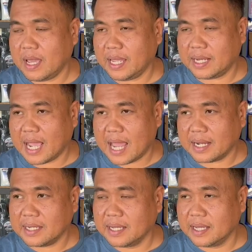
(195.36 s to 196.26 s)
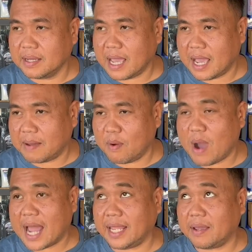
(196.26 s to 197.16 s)
เหตุการณ์ก็คือเมื่อ
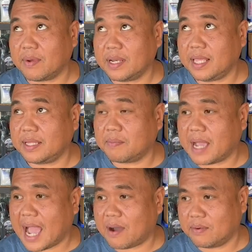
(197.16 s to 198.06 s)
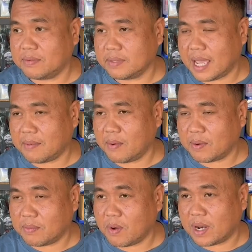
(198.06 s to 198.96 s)
วานนี้วันที่19เมื่อวั
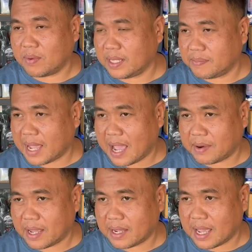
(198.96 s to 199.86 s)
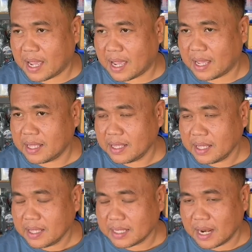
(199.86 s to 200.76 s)
นที่19เนี่ย
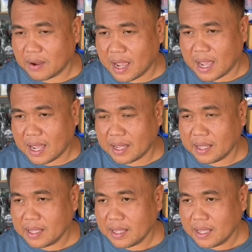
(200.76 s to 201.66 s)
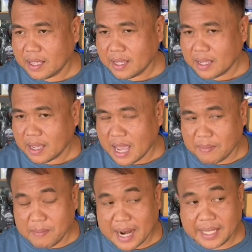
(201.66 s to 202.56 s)
เสร็จแล้วก็
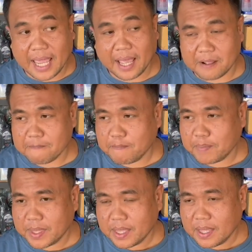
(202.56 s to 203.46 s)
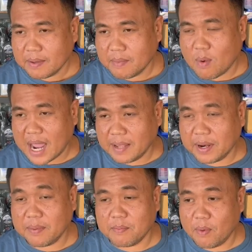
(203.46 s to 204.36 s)
ประมาณเที่ยงเมื่อวานนี้พ
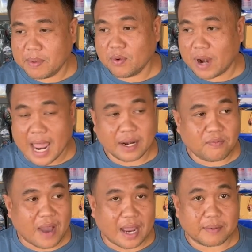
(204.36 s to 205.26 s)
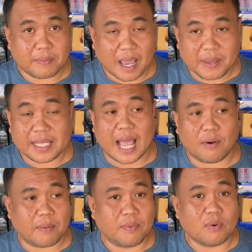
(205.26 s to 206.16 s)
อดีผมไม่อยู่ร้านก็ฝากพี่สาว
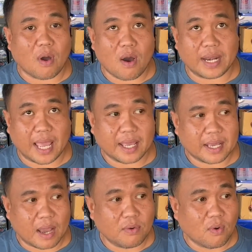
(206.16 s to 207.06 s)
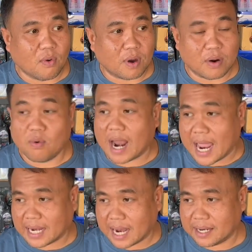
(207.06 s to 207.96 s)
กับลูกน้องเนี่ยเขาดู
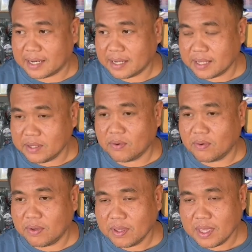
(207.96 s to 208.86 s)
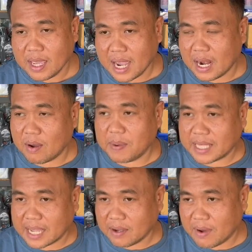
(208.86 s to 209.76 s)
ร้านกันอยู่ไอเราก็ไป
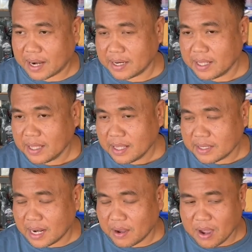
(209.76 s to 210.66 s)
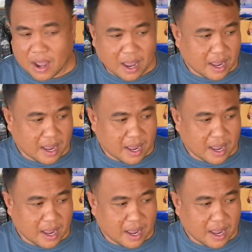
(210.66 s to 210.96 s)
ต่างจังหวัดเสร็จแล้วก็